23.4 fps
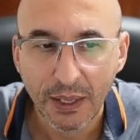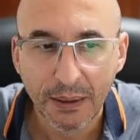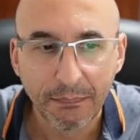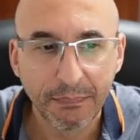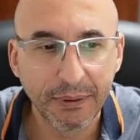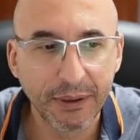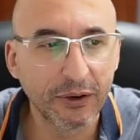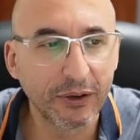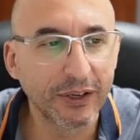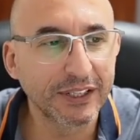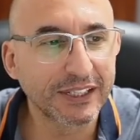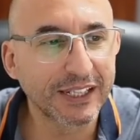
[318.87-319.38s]

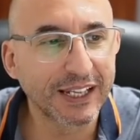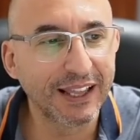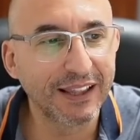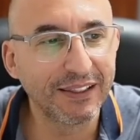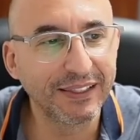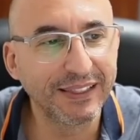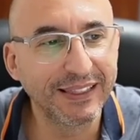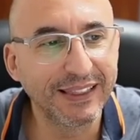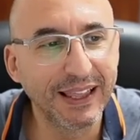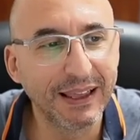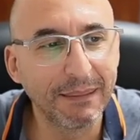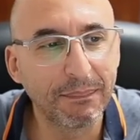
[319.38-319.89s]
Pero es que
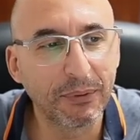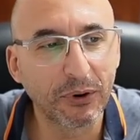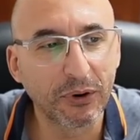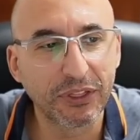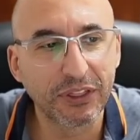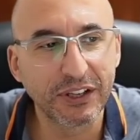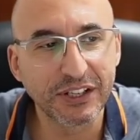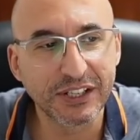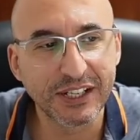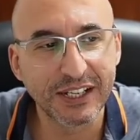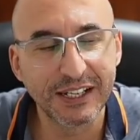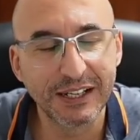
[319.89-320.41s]
D por
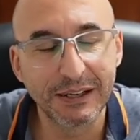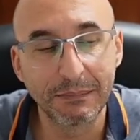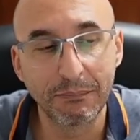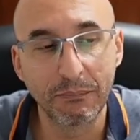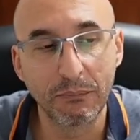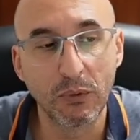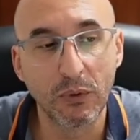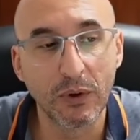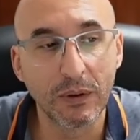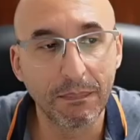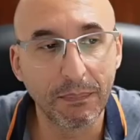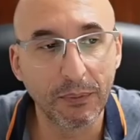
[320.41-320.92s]
C6
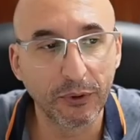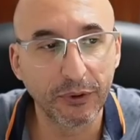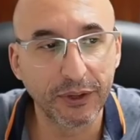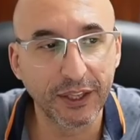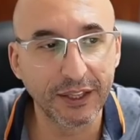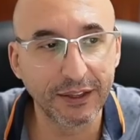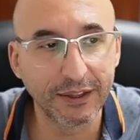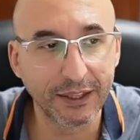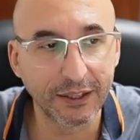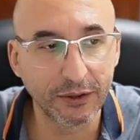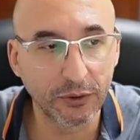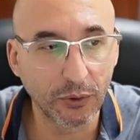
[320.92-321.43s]
muy
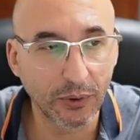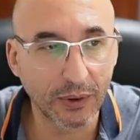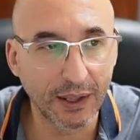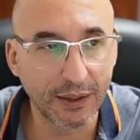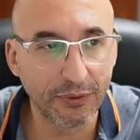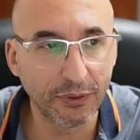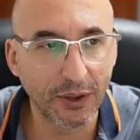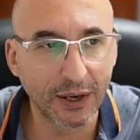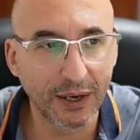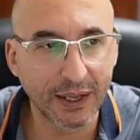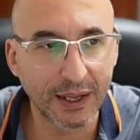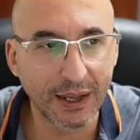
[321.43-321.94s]
potente,
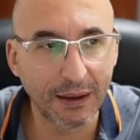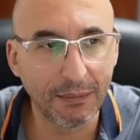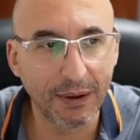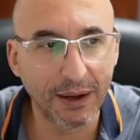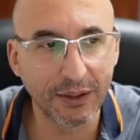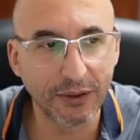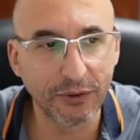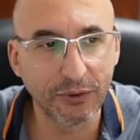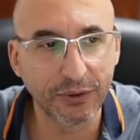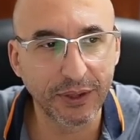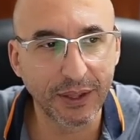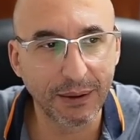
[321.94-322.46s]
tocando al
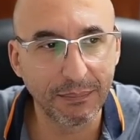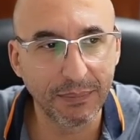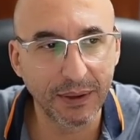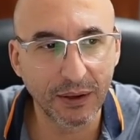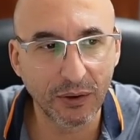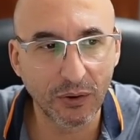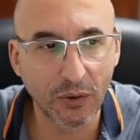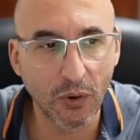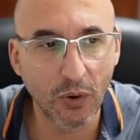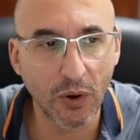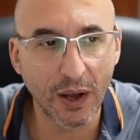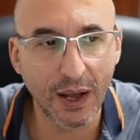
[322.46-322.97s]
caballo también
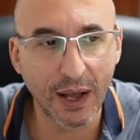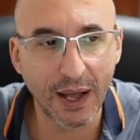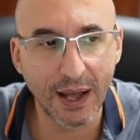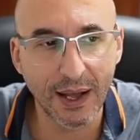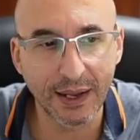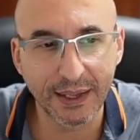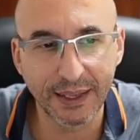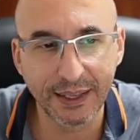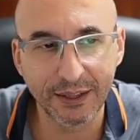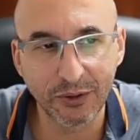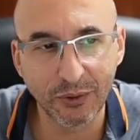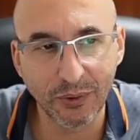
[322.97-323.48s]
con
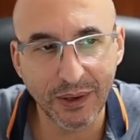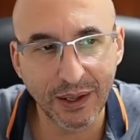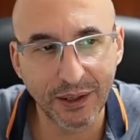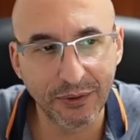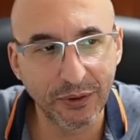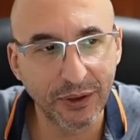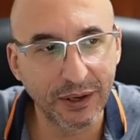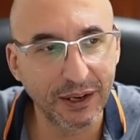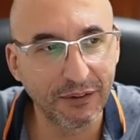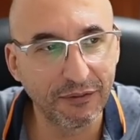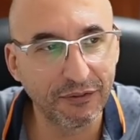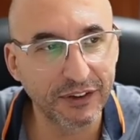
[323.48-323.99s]
jaque,
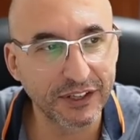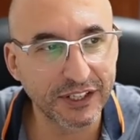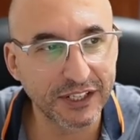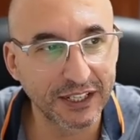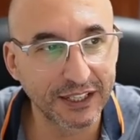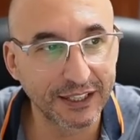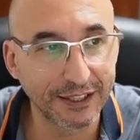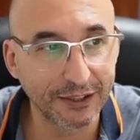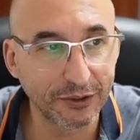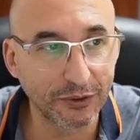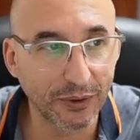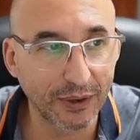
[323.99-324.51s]
tocando en
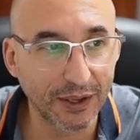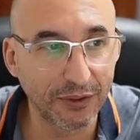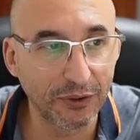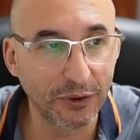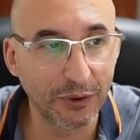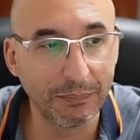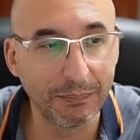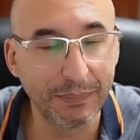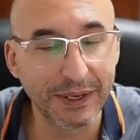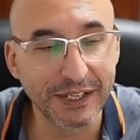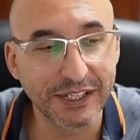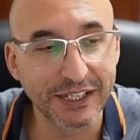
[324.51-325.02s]
F7, tocando
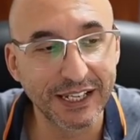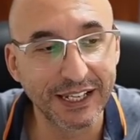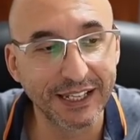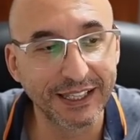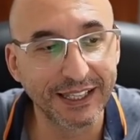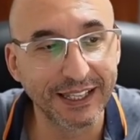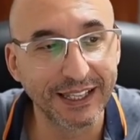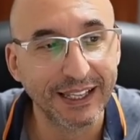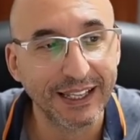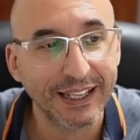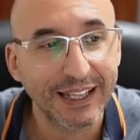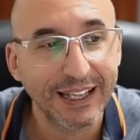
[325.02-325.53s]
en
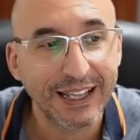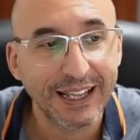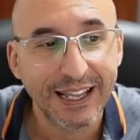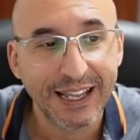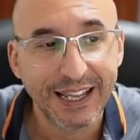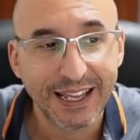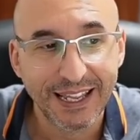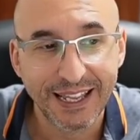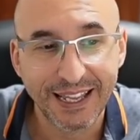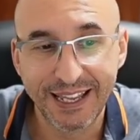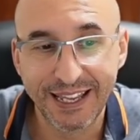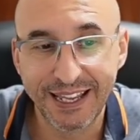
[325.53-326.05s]
B7.
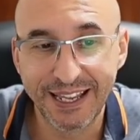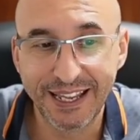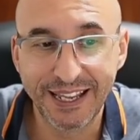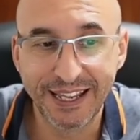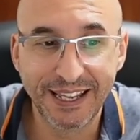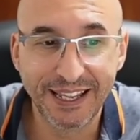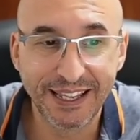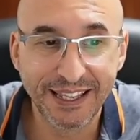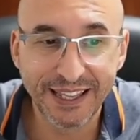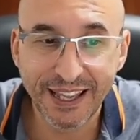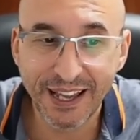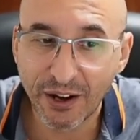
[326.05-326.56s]

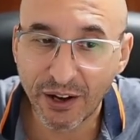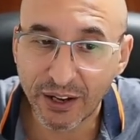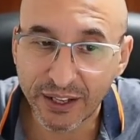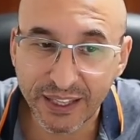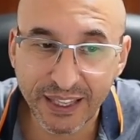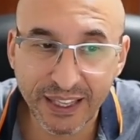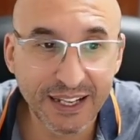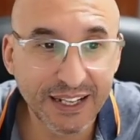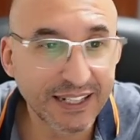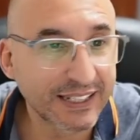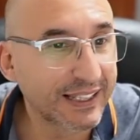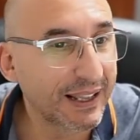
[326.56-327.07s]
Eh, y
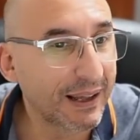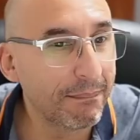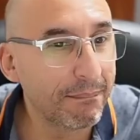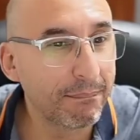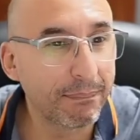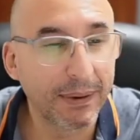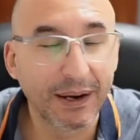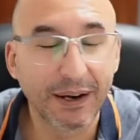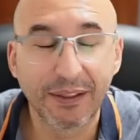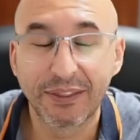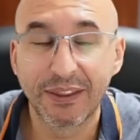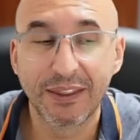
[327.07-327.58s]
aquí están
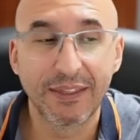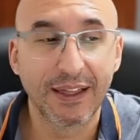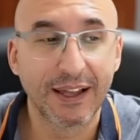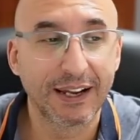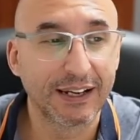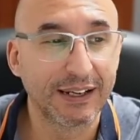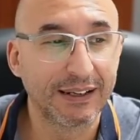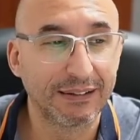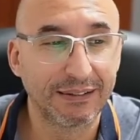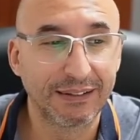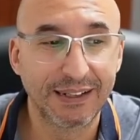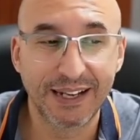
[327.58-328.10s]

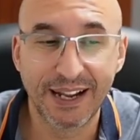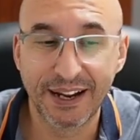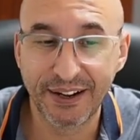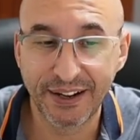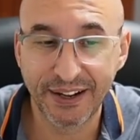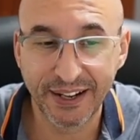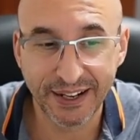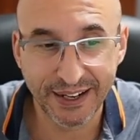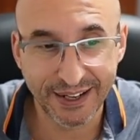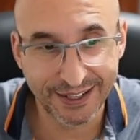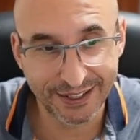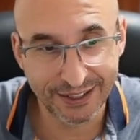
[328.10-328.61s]
perdidas las
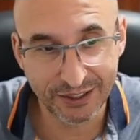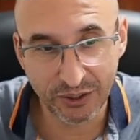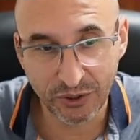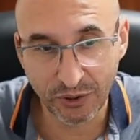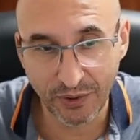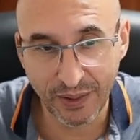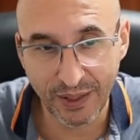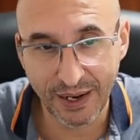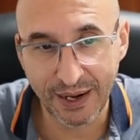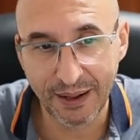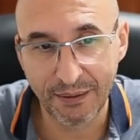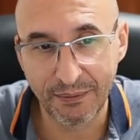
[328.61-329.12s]
negras en
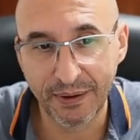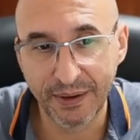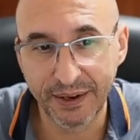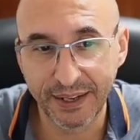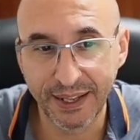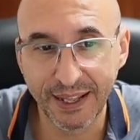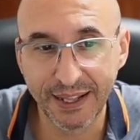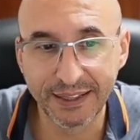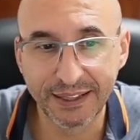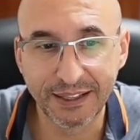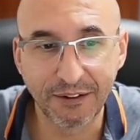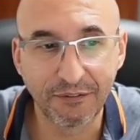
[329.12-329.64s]
todas las
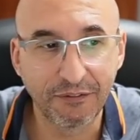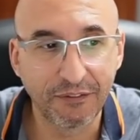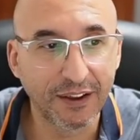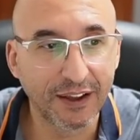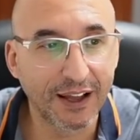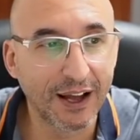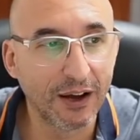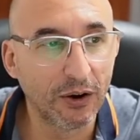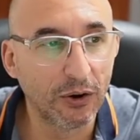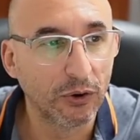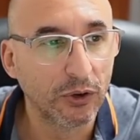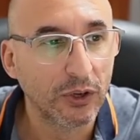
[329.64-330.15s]
variantes.
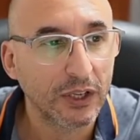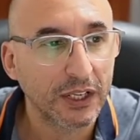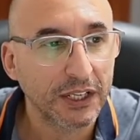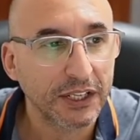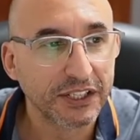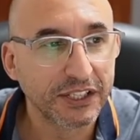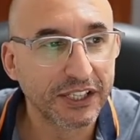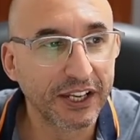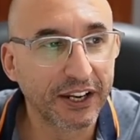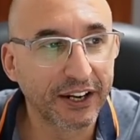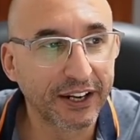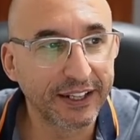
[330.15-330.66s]
Fijaos,
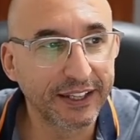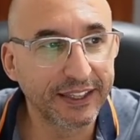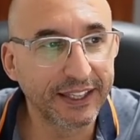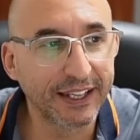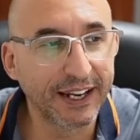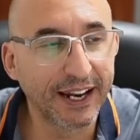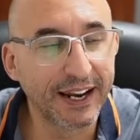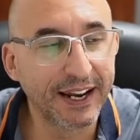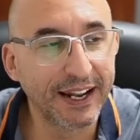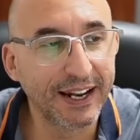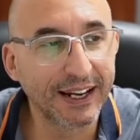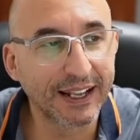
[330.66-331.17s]
si
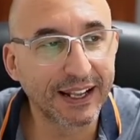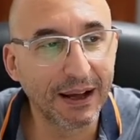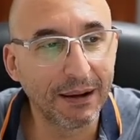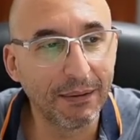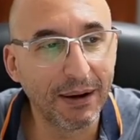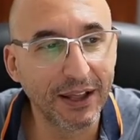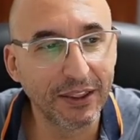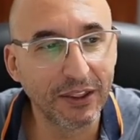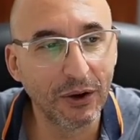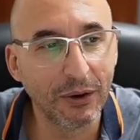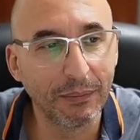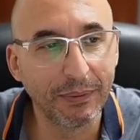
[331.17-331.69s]
retiran el
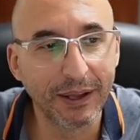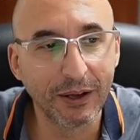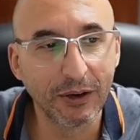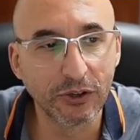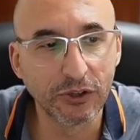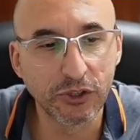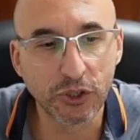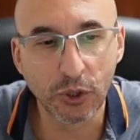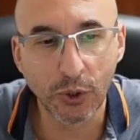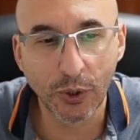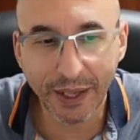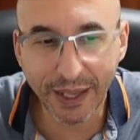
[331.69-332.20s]
caballo a
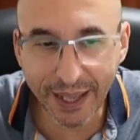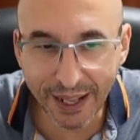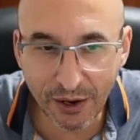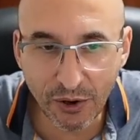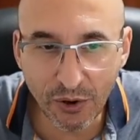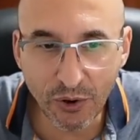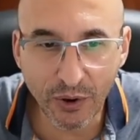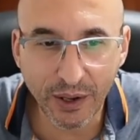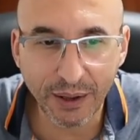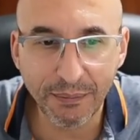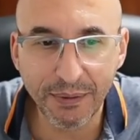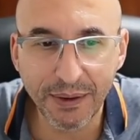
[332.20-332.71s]
B8, ¿qué es
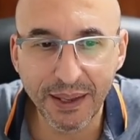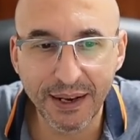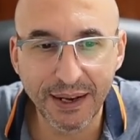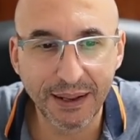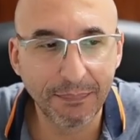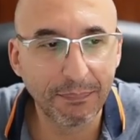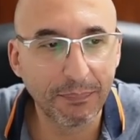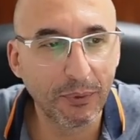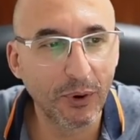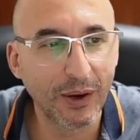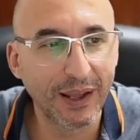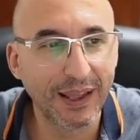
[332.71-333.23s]
lo que viene?
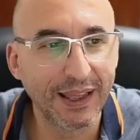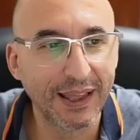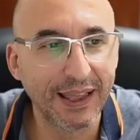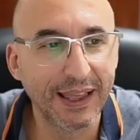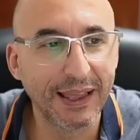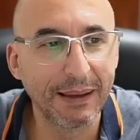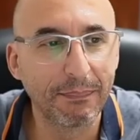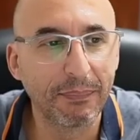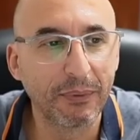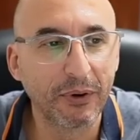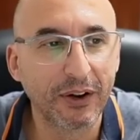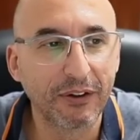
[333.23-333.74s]
Pues
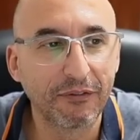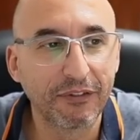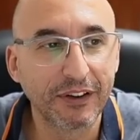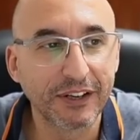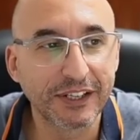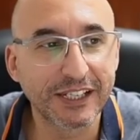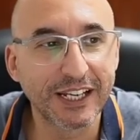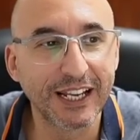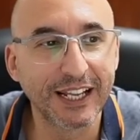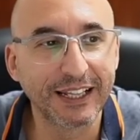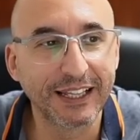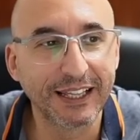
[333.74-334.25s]
E por
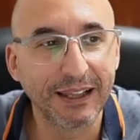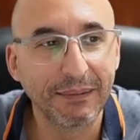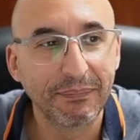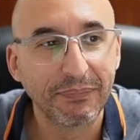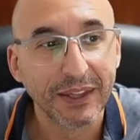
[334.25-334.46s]
F7.